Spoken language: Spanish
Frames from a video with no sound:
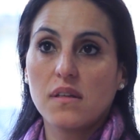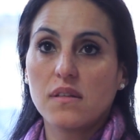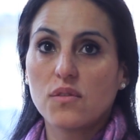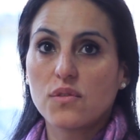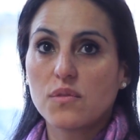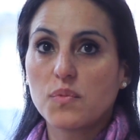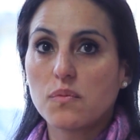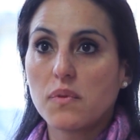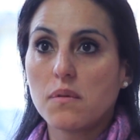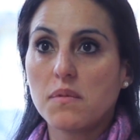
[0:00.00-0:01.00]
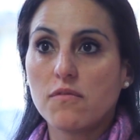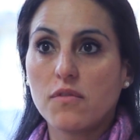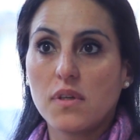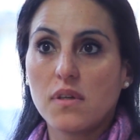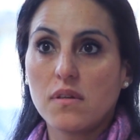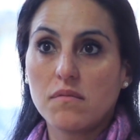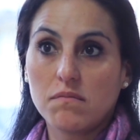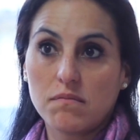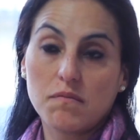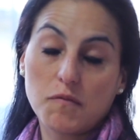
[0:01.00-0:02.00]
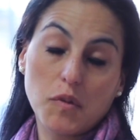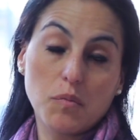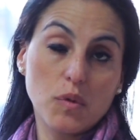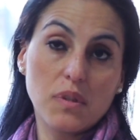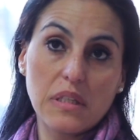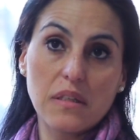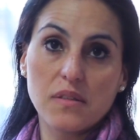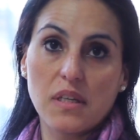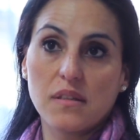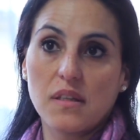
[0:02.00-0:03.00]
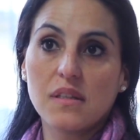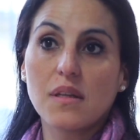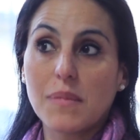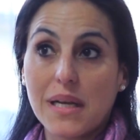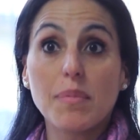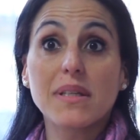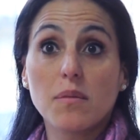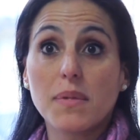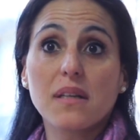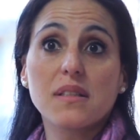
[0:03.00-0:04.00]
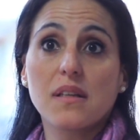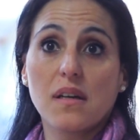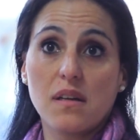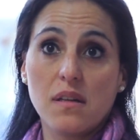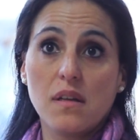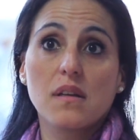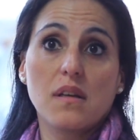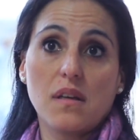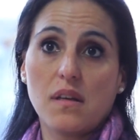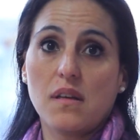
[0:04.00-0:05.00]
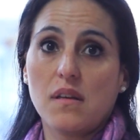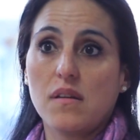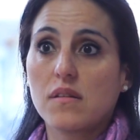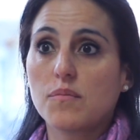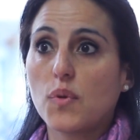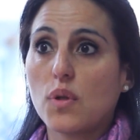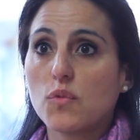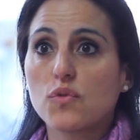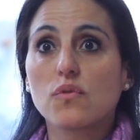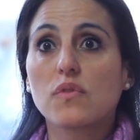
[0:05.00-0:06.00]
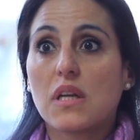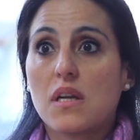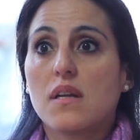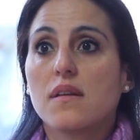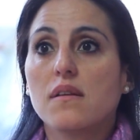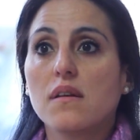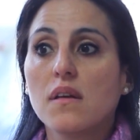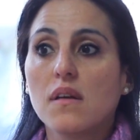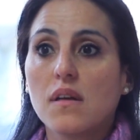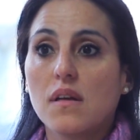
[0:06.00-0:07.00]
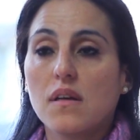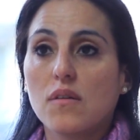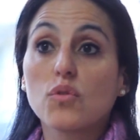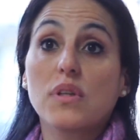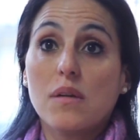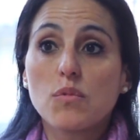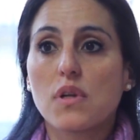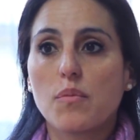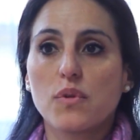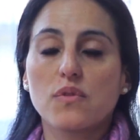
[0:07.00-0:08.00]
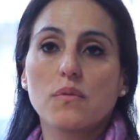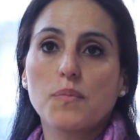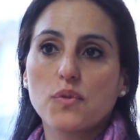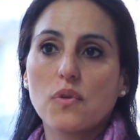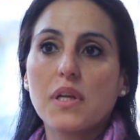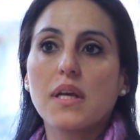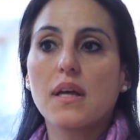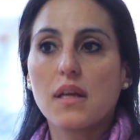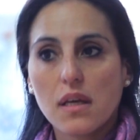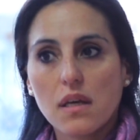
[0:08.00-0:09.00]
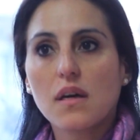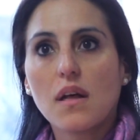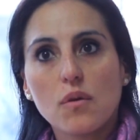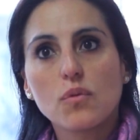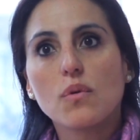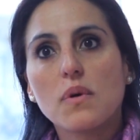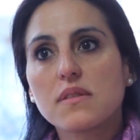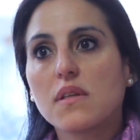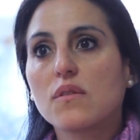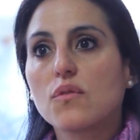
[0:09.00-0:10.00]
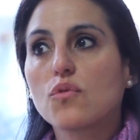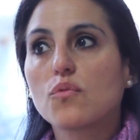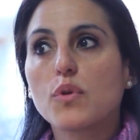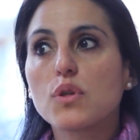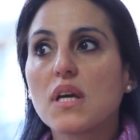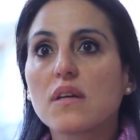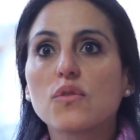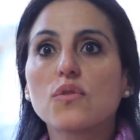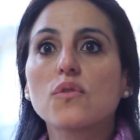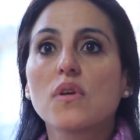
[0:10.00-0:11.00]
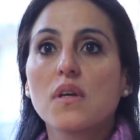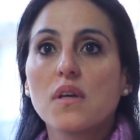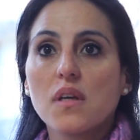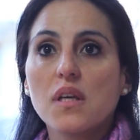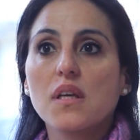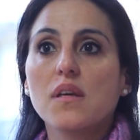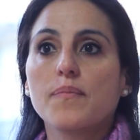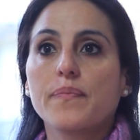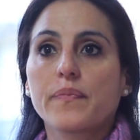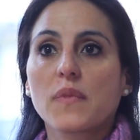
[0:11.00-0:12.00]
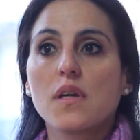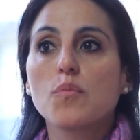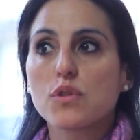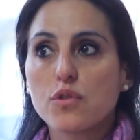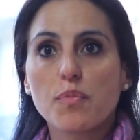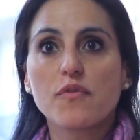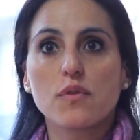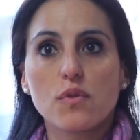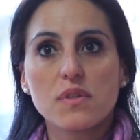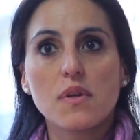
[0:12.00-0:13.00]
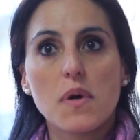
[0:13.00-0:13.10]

Entonces, pues para mí fue, fue muy interesante y también la parte práctica que podemos tener eh, eh, o tenemos la posibilidad de que cada uno va haciendo sus proyectos y, pues los profesores te